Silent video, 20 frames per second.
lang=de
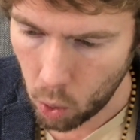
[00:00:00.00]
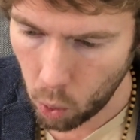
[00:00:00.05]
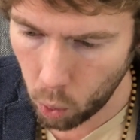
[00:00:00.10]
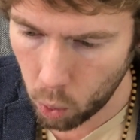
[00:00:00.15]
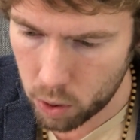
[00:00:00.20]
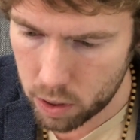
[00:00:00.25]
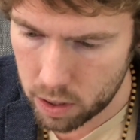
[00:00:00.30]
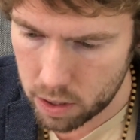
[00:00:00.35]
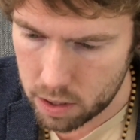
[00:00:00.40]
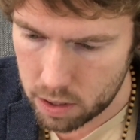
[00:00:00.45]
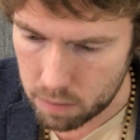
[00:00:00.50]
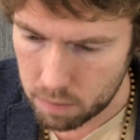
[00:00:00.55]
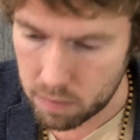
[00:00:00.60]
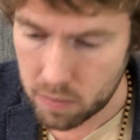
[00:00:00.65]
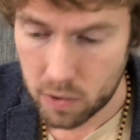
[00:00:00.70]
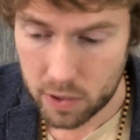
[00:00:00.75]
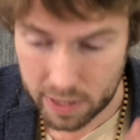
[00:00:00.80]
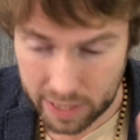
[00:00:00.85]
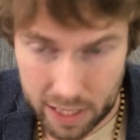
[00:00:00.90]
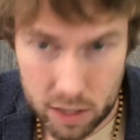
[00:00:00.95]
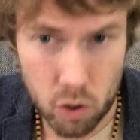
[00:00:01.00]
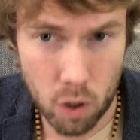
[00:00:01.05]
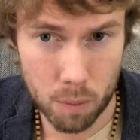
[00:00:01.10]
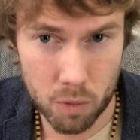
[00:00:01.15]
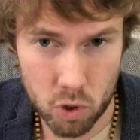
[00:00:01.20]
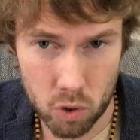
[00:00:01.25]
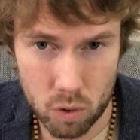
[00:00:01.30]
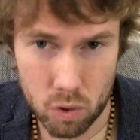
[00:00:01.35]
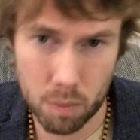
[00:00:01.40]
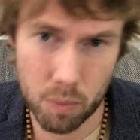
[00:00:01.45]
Und jetzt komme
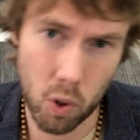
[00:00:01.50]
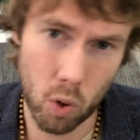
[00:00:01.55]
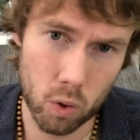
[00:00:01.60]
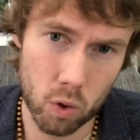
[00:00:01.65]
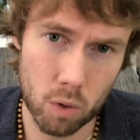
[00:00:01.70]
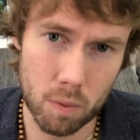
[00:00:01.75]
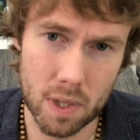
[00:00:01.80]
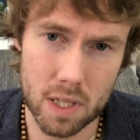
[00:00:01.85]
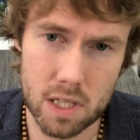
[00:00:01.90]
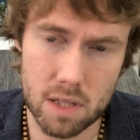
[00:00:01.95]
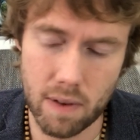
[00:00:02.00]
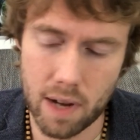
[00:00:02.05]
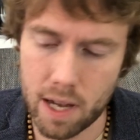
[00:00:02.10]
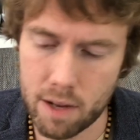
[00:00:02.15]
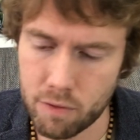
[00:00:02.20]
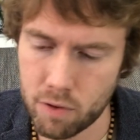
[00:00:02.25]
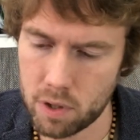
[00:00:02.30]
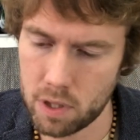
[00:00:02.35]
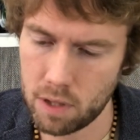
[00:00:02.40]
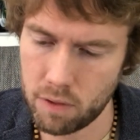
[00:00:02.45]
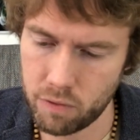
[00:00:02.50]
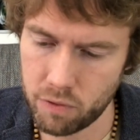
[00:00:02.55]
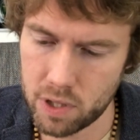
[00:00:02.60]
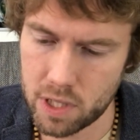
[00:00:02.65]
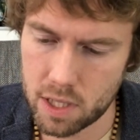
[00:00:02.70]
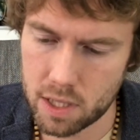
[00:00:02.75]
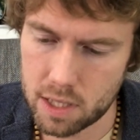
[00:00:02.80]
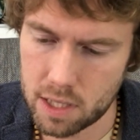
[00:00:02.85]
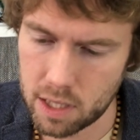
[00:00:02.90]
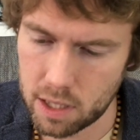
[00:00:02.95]
ich schon zu Punkt Nummer zwei von den
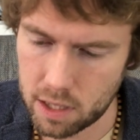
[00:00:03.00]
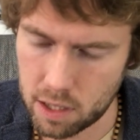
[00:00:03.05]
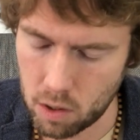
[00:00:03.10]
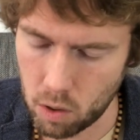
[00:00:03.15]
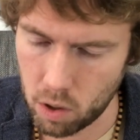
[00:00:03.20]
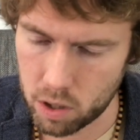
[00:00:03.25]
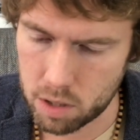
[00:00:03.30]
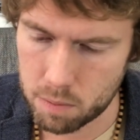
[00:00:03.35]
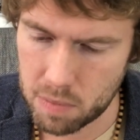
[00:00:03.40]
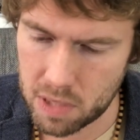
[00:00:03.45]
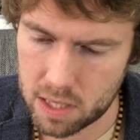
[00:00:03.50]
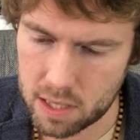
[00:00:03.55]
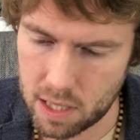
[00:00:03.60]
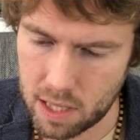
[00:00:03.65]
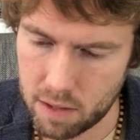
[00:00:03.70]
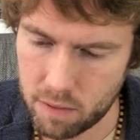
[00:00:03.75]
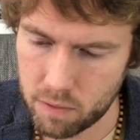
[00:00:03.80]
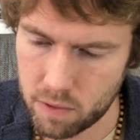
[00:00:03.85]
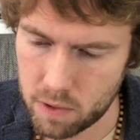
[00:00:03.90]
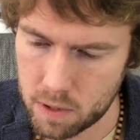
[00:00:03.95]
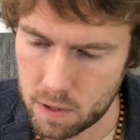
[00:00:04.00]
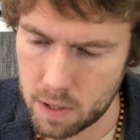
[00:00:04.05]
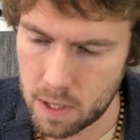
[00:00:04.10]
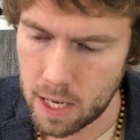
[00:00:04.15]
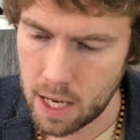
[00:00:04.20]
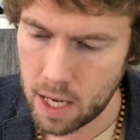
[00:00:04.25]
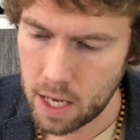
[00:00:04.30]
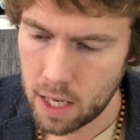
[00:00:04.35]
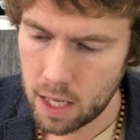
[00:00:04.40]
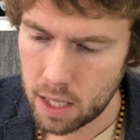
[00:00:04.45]
vier, die ich dir heute mitteilen will.
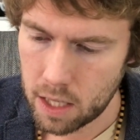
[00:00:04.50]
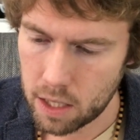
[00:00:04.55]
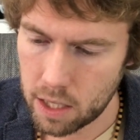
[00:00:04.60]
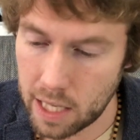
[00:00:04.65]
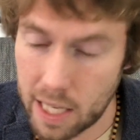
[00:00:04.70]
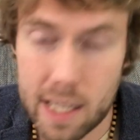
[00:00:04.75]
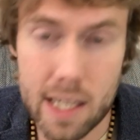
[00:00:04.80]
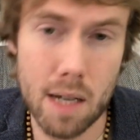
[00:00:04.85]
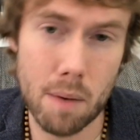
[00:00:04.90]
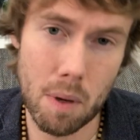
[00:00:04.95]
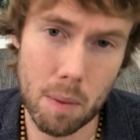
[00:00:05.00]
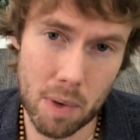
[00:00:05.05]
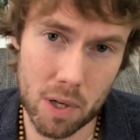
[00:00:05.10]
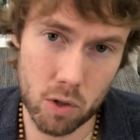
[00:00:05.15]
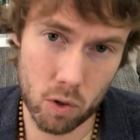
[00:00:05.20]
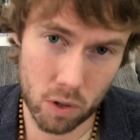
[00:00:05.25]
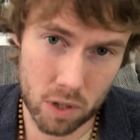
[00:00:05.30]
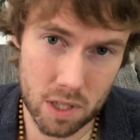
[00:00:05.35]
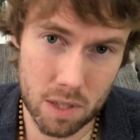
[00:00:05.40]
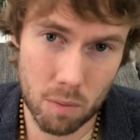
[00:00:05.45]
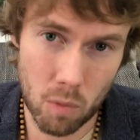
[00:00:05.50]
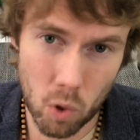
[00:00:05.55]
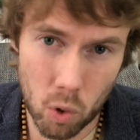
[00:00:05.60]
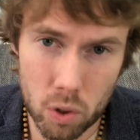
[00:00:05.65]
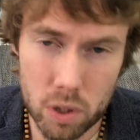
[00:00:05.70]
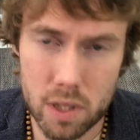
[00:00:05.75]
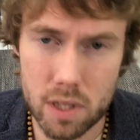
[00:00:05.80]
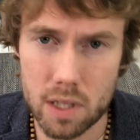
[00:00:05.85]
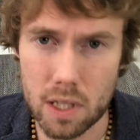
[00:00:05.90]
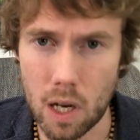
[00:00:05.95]
Ich habe aber trotzdem
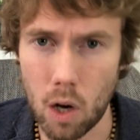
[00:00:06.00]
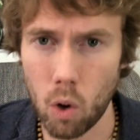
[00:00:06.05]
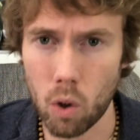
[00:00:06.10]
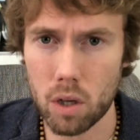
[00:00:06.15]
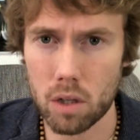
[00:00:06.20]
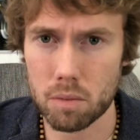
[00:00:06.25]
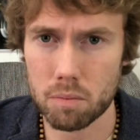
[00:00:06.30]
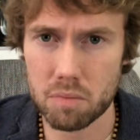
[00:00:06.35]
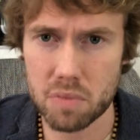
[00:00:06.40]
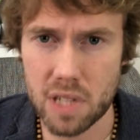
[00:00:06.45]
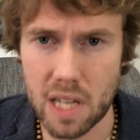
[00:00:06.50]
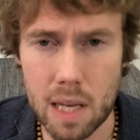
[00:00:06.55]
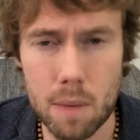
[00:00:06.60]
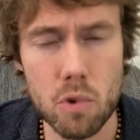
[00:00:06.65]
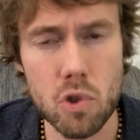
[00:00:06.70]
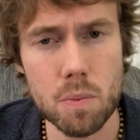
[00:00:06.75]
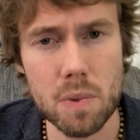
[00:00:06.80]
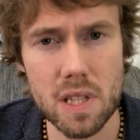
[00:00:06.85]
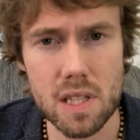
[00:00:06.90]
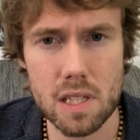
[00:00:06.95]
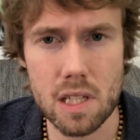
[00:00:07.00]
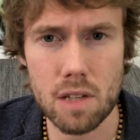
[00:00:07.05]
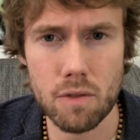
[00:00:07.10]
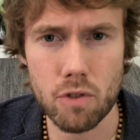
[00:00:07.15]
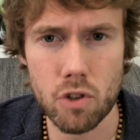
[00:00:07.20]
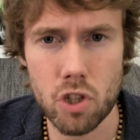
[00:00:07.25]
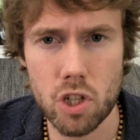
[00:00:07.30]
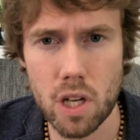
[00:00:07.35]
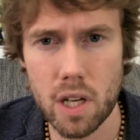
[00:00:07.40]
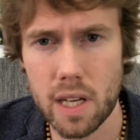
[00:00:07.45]
Lust, auch
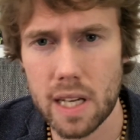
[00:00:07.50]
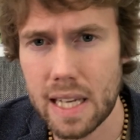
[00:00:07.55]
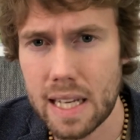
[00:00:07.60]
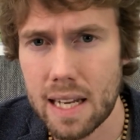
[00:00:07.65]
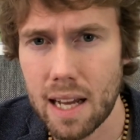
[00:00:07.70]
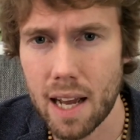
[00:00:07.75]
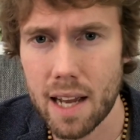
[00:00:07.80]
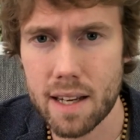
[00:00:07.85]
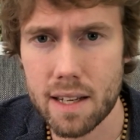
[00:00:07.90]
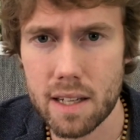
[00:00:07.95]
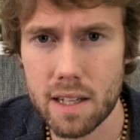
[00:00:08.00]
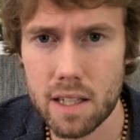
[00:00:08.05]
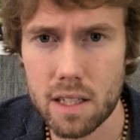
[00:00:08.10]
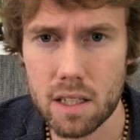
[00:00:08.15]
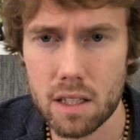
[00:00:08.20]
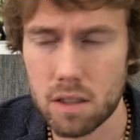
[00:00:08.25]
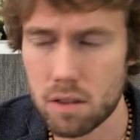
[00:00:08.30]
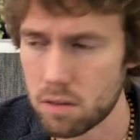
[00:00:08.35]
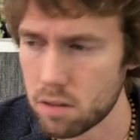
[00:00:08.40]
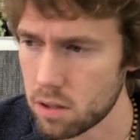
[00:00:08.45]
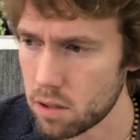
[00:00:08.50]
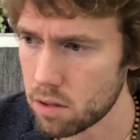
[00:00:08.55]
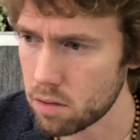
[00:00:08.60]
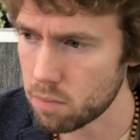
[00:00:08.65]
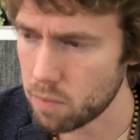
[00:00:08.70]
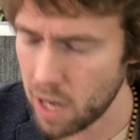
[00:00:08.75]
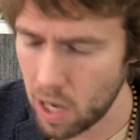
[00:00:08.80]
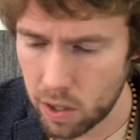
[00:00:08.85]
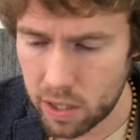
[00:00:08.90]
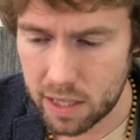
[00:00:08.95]
themenspezifischer, inhaltlich äh,
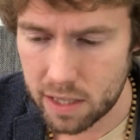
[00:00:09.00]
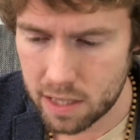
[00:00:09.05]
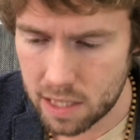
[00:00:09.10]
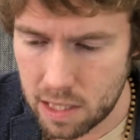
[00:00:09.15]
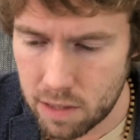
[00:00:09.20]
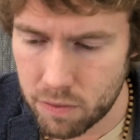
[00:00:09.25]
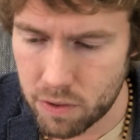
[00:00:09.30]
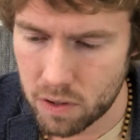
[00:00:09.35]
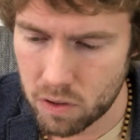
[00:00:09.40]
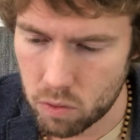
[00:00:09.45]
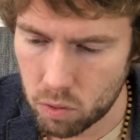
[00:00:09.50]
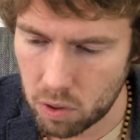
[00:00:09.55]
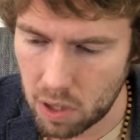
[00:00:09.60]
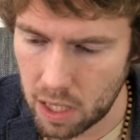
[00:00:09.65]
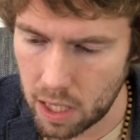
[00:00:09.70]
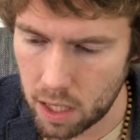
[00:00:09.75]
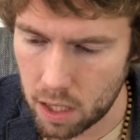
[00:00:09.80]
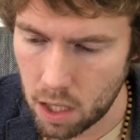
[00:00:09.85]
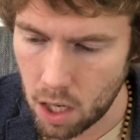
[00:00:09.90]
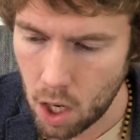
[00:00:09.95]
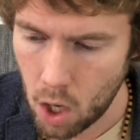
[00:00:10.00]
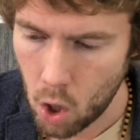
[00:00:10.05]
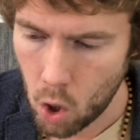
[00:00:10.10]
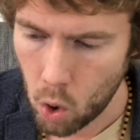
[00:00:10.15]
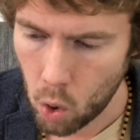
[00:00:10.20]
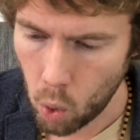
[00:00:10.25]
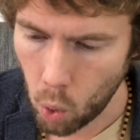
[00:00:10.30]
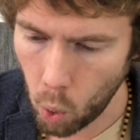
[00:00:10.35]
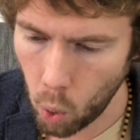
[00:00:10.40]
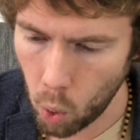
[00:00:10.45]
mehr in die Tiefe zu gehen.
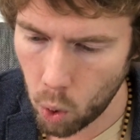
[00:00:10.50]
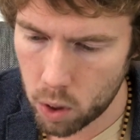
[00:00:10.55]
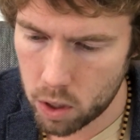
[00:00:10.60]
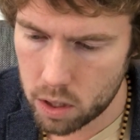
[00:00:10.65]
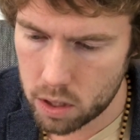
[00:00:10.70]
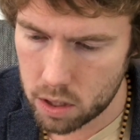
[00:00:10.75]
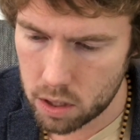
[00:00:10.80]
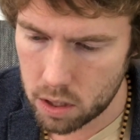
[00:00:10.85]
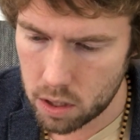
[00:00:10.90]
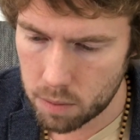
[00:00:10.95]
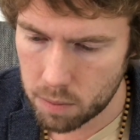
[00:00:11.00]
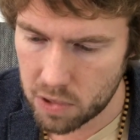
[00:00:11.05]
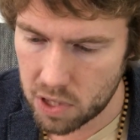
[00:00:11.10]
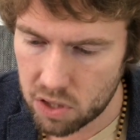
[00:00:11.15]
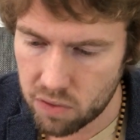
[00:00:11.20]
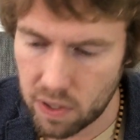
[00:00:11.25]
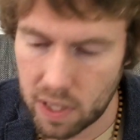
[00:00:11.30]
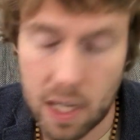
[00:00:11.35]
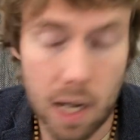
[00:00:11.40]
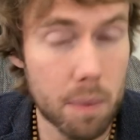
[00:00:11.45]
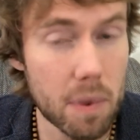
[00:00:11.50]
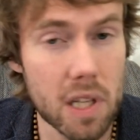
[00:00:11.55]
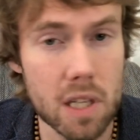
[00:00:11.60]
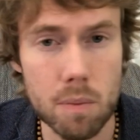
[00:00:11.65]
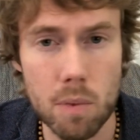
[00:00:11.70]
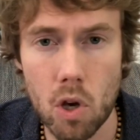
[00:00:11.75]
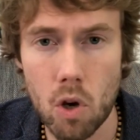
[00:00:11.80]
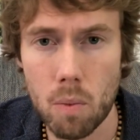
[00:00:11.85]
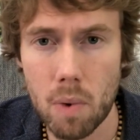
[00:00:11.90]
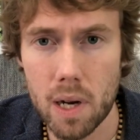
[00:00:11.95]
Und ähm, deswegen habe
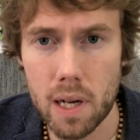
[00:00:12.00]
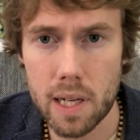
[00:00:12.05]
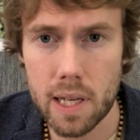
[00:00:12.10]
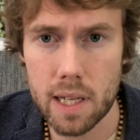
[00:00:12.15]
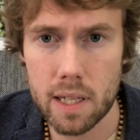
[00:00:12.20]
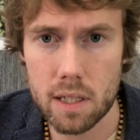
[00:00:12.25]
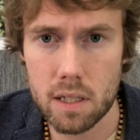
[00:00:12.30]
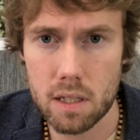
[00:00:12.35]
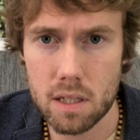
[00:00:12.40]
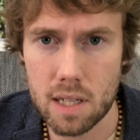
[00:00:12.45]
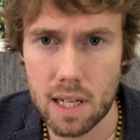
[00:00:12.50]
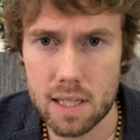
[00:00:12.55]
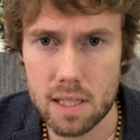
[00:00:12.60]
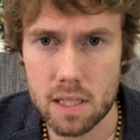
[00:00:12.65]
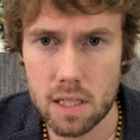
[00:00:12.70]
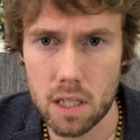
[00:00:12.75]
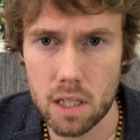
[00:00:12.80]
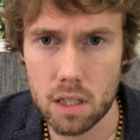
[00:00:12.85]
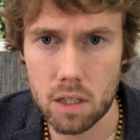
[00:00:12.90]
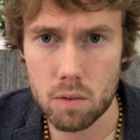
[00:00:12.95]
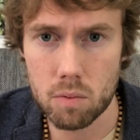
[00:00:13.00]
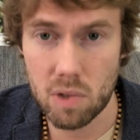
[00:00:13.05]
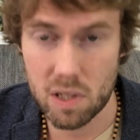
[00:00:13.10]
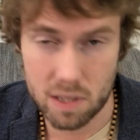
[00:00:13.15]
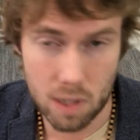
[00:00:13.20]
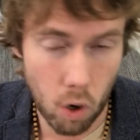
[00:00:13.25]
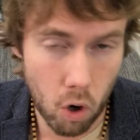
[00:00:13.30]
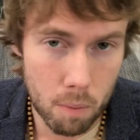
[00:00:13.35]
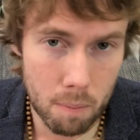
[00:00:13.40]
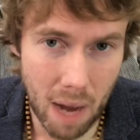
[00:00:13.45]
ich mir überlegt, dass ich
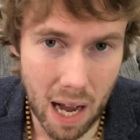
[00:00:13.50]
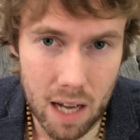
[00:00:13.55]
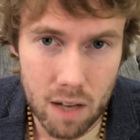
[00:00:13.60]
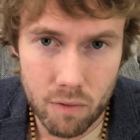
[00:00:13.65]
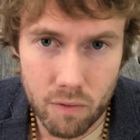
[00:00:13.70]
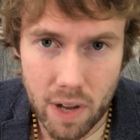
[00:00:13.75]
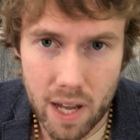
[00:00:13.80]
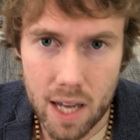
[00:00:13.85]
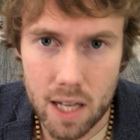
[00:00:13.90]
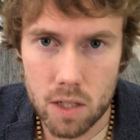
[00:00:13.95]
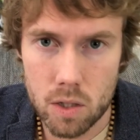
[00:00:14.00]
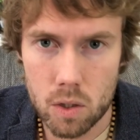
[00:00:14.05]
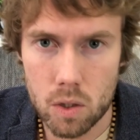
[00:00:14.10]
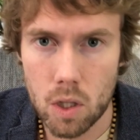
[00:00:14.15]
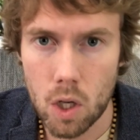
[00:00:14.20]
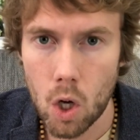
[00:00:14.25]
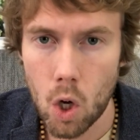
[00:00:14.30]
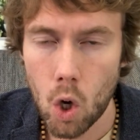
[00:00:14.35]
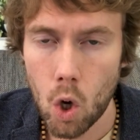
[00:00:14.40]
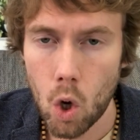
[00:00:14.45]
das auch machen werde